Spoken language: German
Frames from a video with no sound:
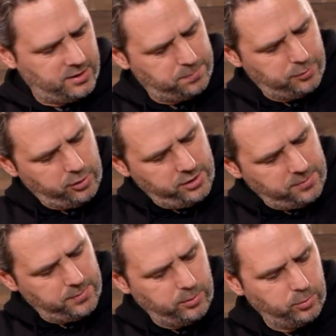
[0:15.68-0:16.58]
das Pleuel
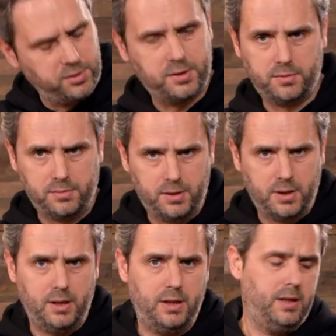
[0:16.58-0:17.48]
nicht mehr lose
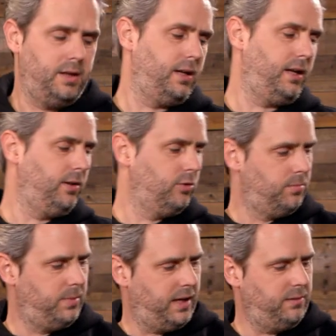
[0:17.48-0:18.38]
in der Gegend
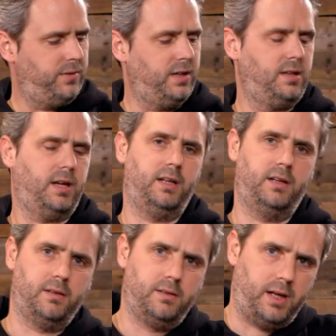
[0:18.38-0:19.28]
rumhängt, wenn ich an
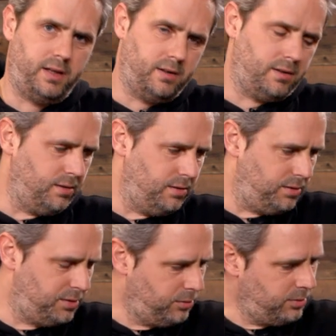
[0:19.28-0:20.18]
der, an der
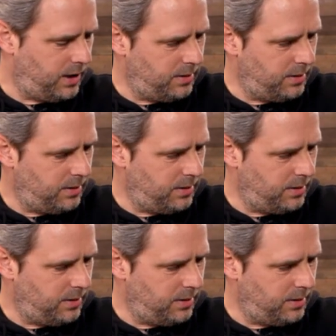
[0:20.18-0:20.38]
äh, Zündung